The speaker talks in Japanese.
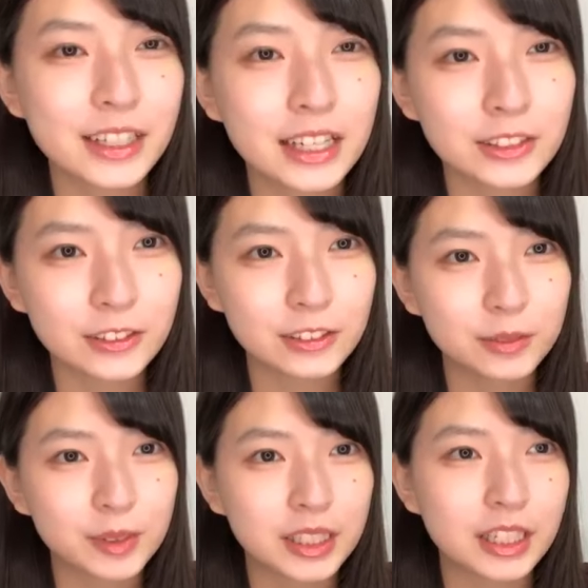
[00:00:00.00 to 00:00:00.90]
あ
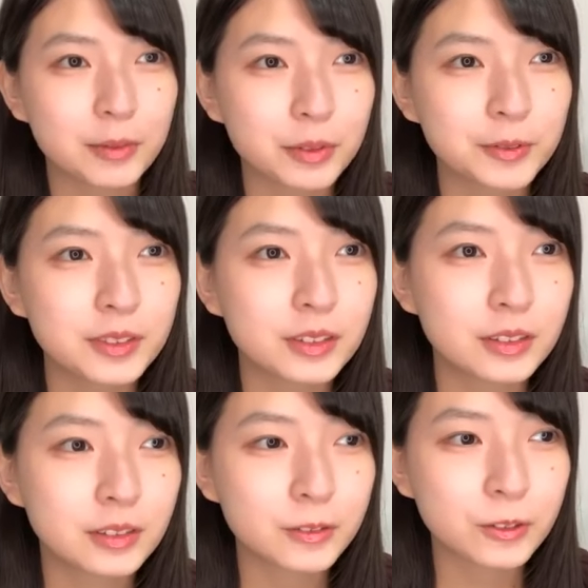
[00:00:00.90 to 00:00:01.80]
のまあなんかもう
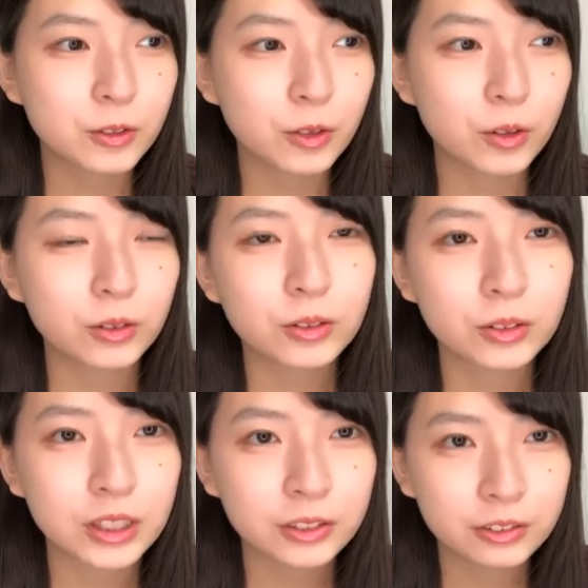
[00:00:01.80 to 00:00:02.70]
コロッ
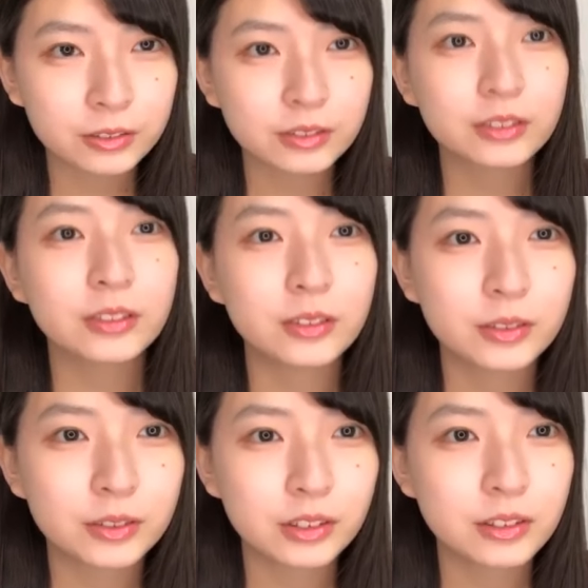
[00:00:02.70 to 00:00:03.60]
とでの
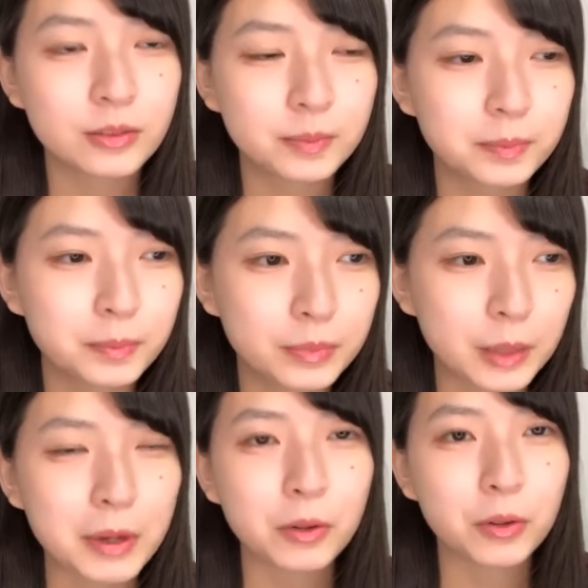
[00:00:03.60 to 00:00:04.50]

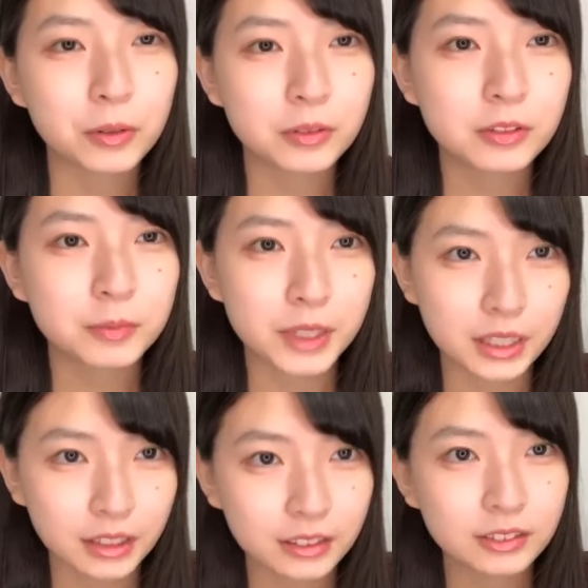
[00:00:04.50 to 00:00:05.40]
卵み
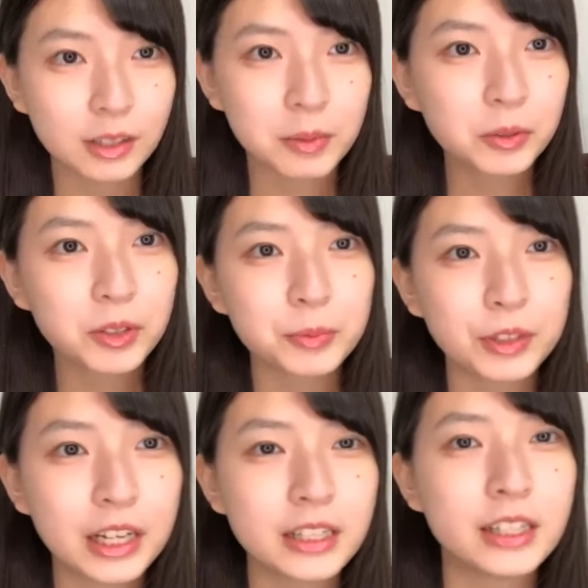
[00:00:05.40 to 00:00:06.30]
たいな卵に
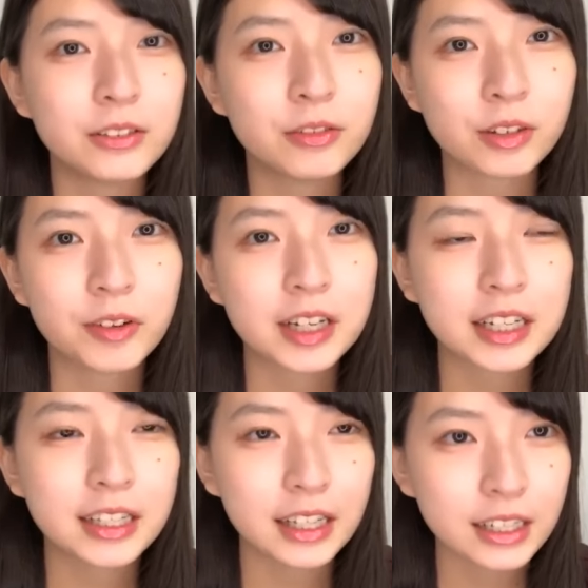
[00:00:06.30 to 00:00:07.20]
も慣れているのかわ
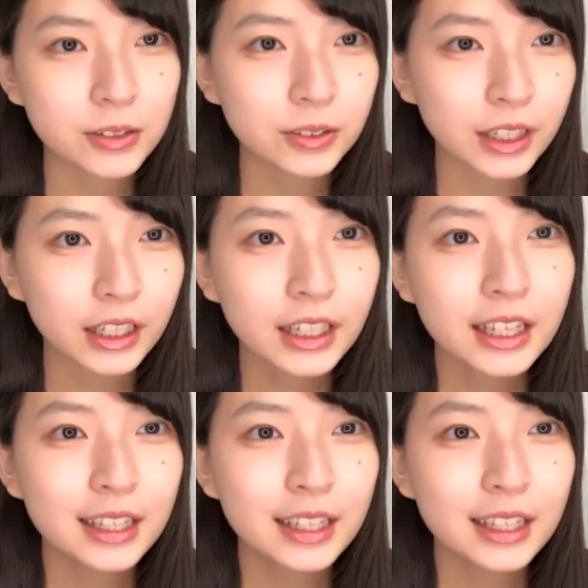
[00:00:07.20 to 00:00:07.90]
からないような